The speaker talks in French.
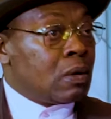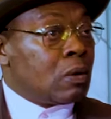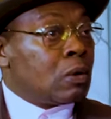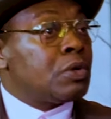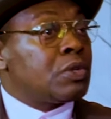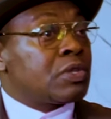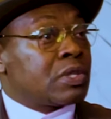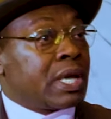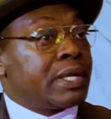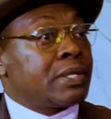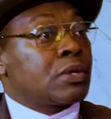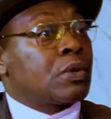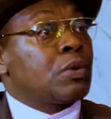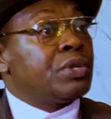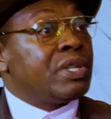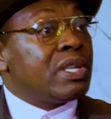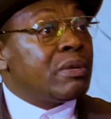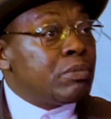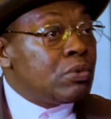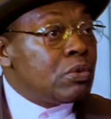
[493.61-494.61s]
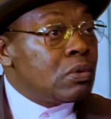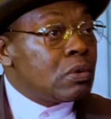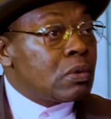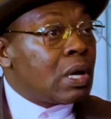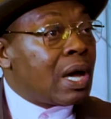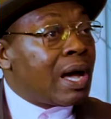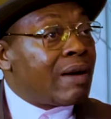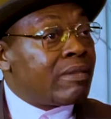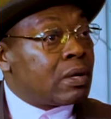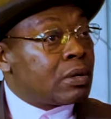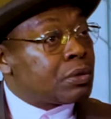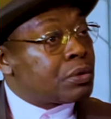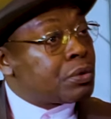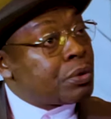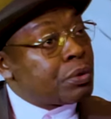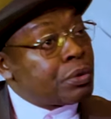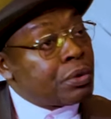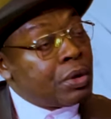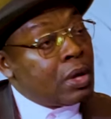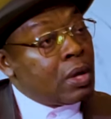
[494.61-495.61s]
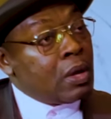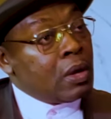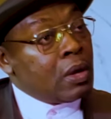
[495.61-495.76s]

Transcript: ne serait-ce qu'au début, avant que